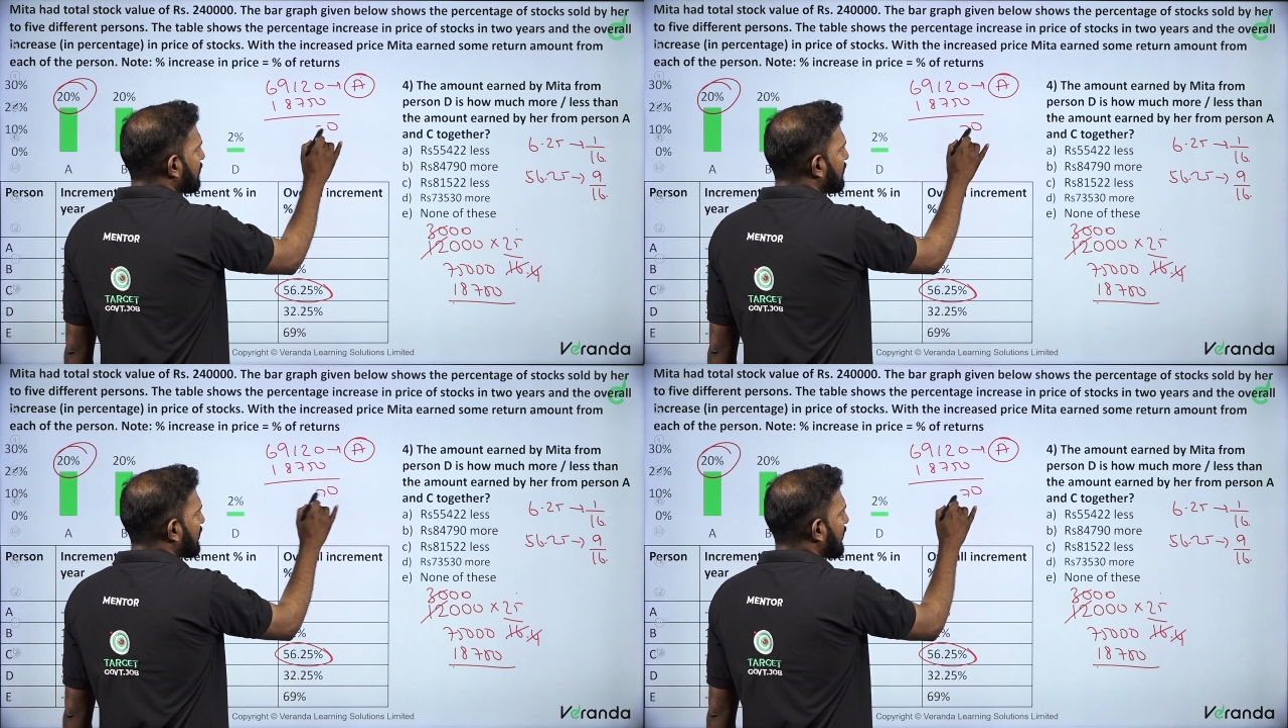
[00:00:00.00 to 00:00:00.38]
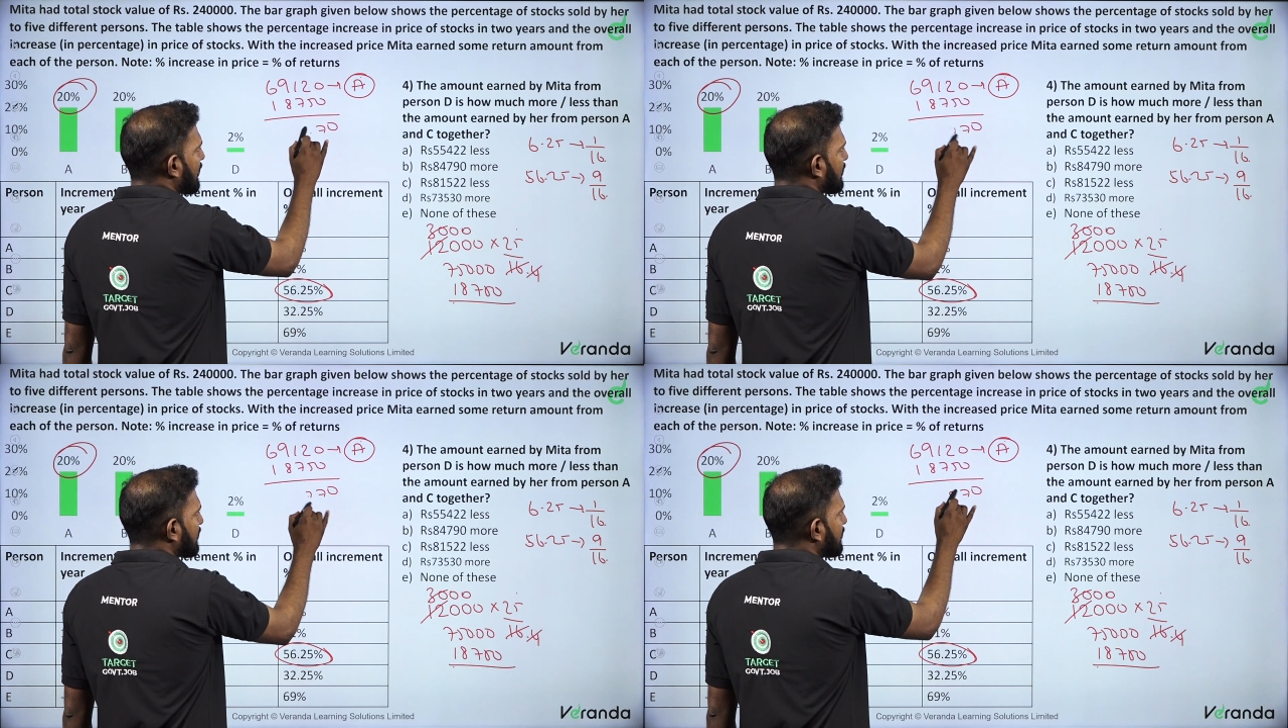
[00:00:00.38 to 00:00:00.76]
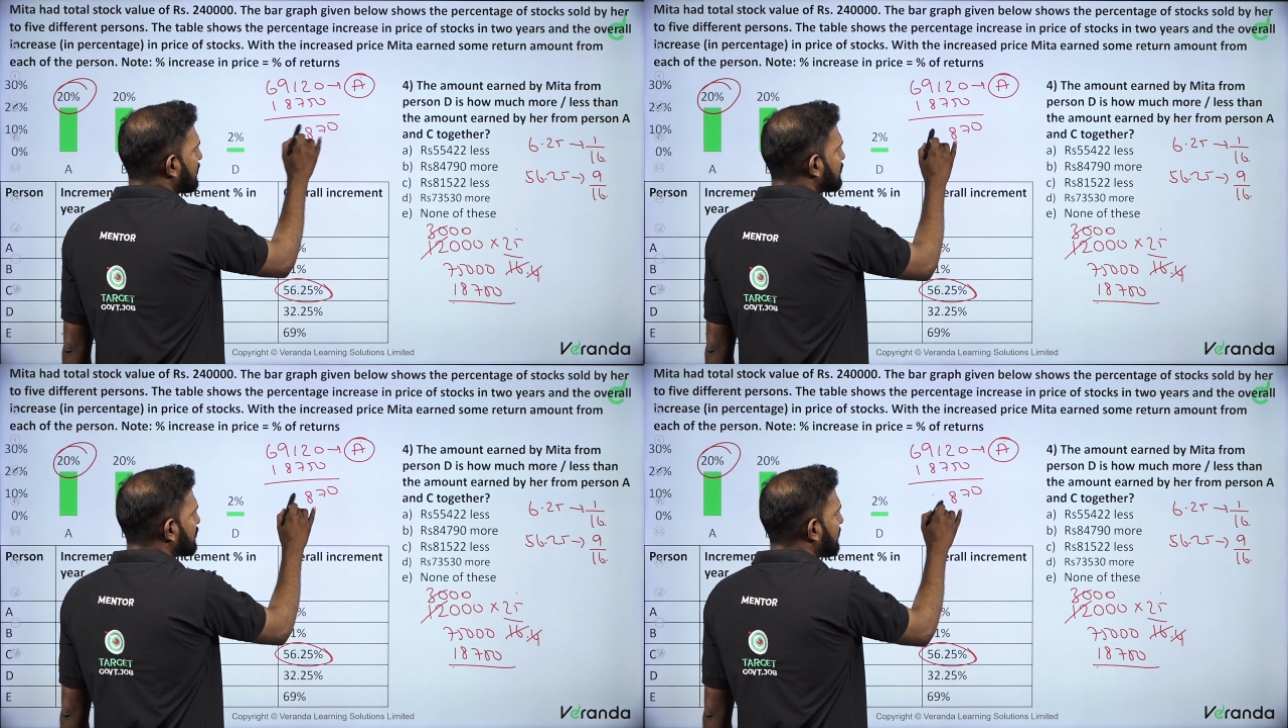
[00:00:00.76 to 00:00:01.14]
ஓகே
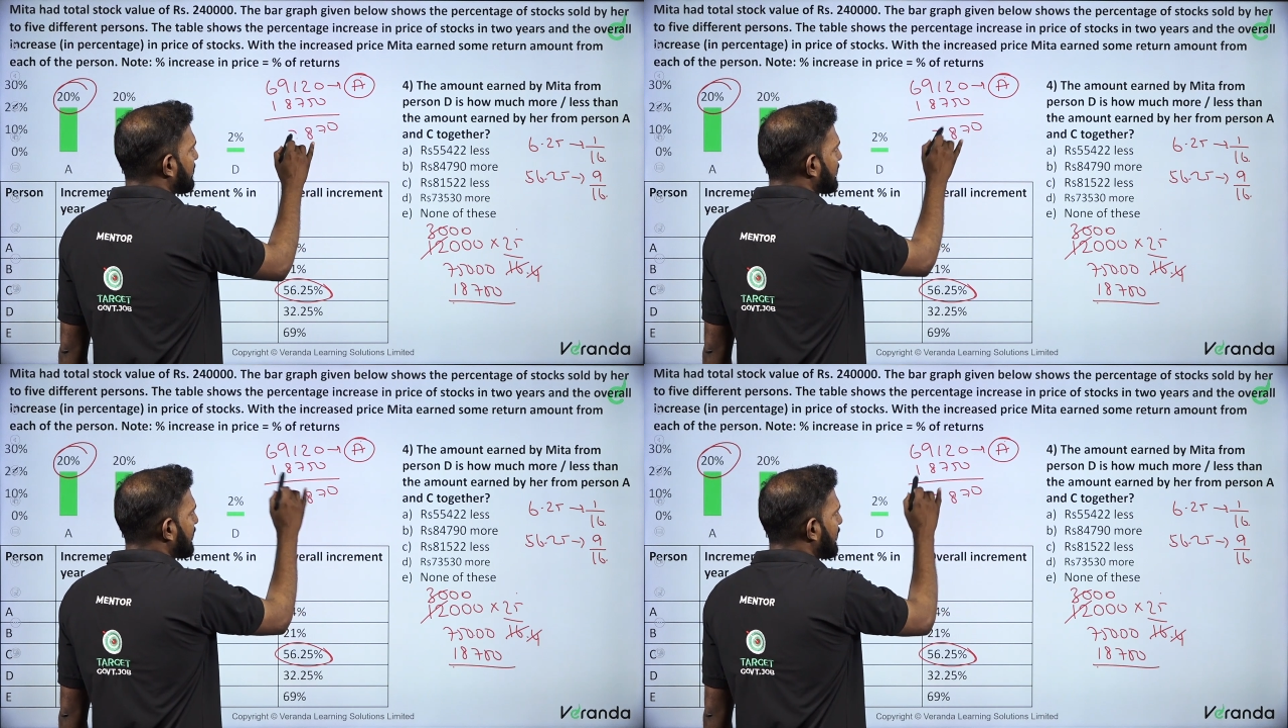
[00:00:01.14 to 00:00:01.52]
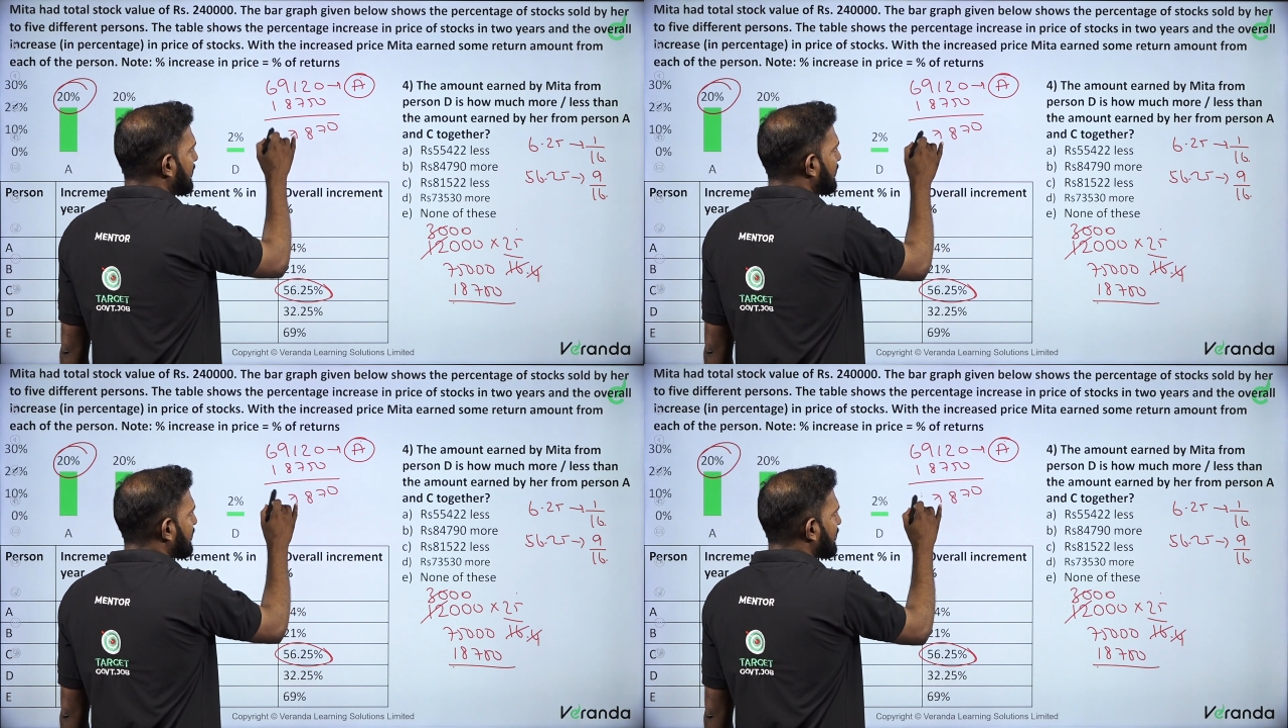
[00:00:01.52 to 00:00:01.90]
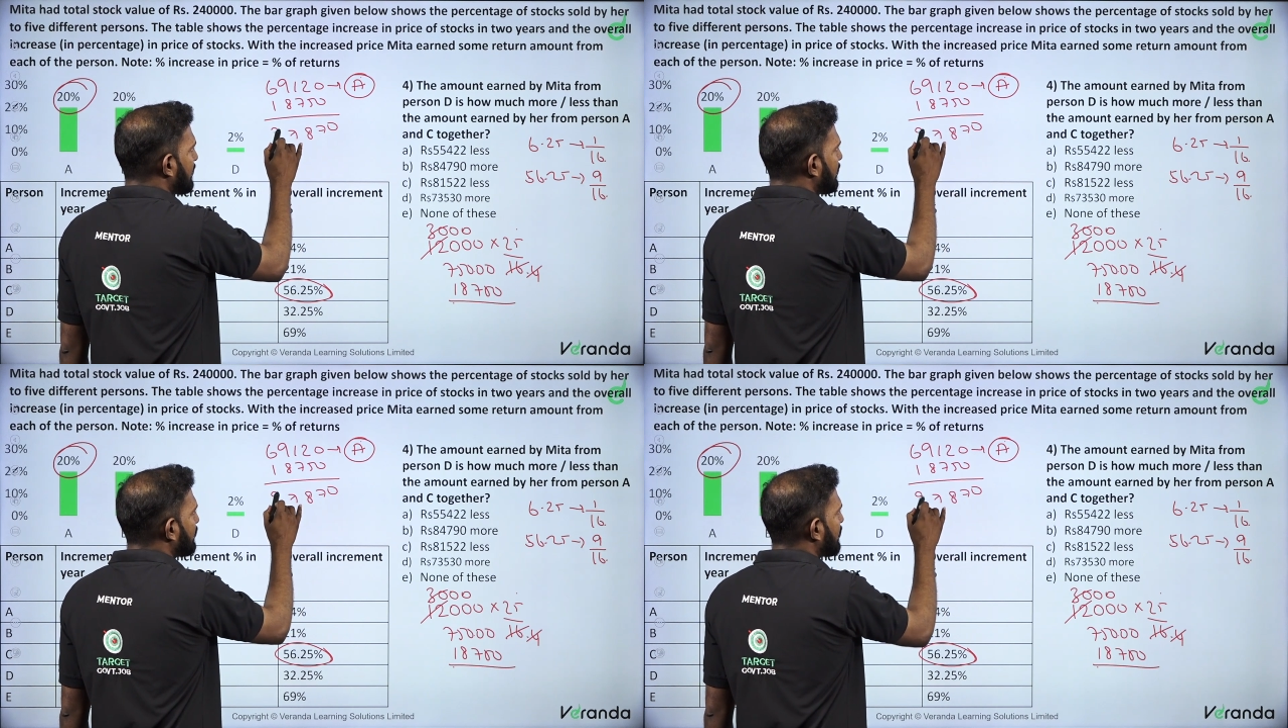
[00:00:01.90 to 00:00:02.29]
அப்போ பதினேழு
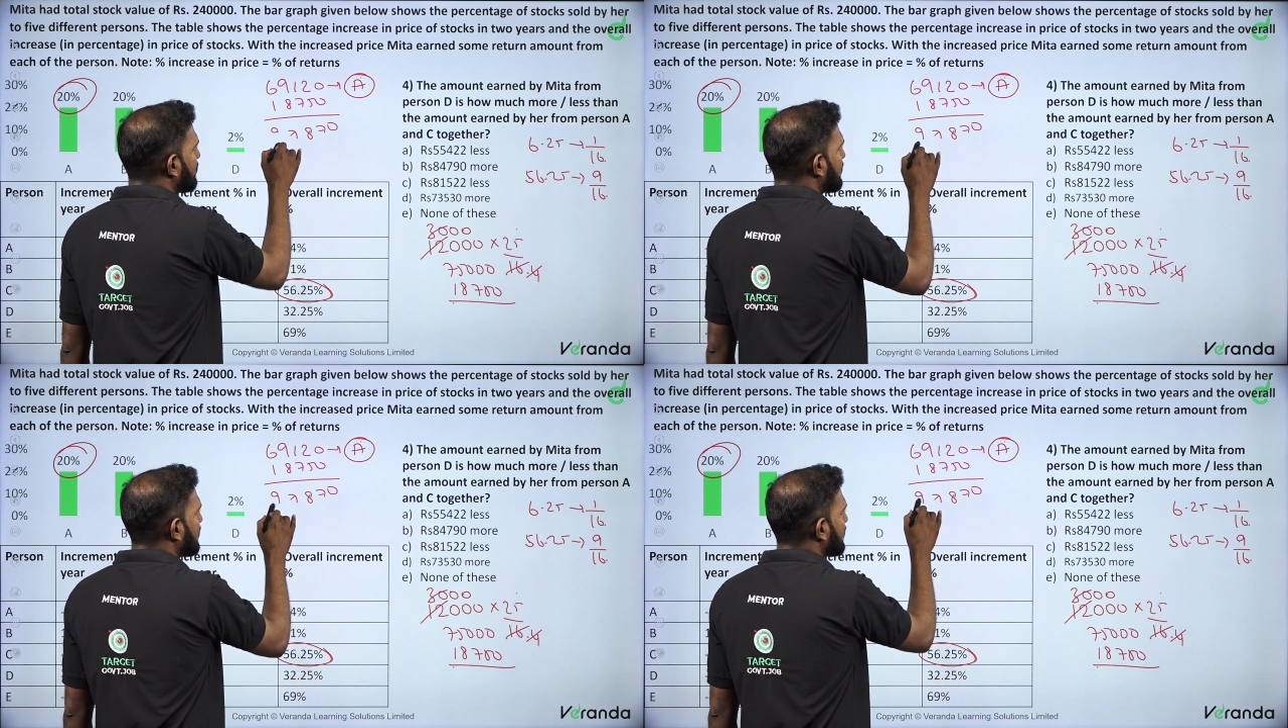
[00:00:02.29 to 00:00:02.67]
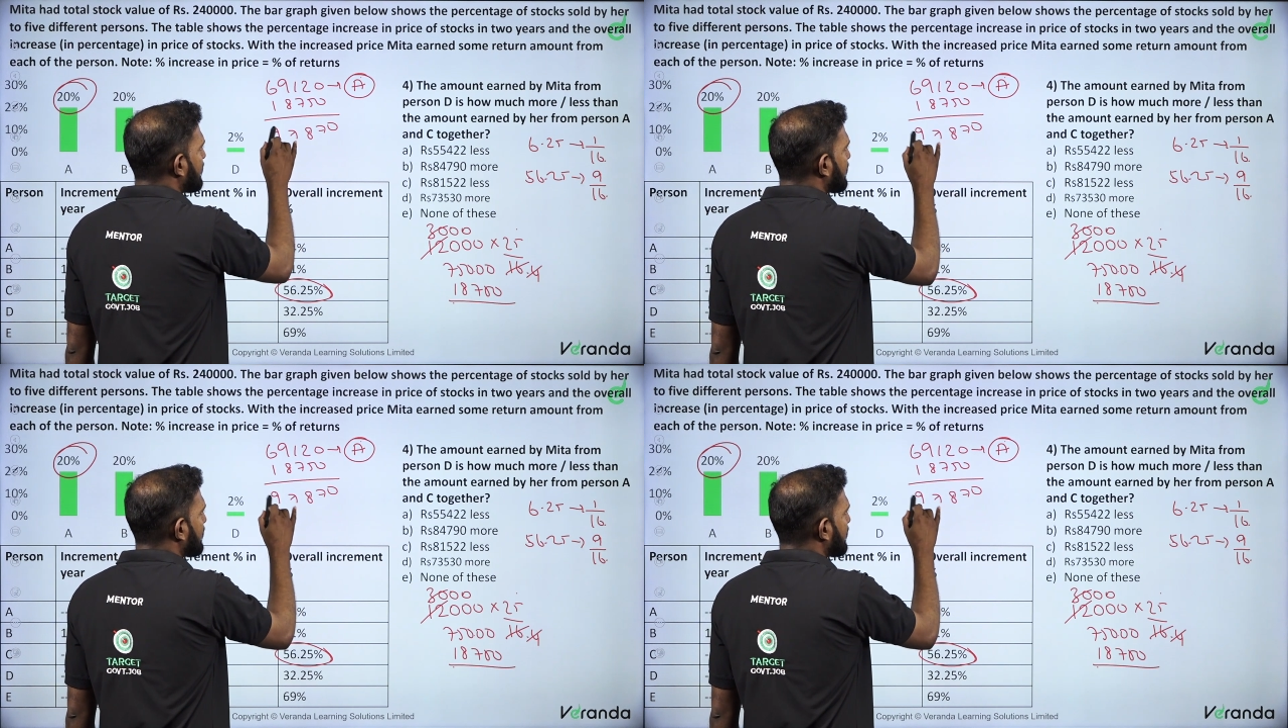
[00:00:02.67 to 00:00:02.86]
இங்கே எவ்வளோ வந்துடும் நமக்கு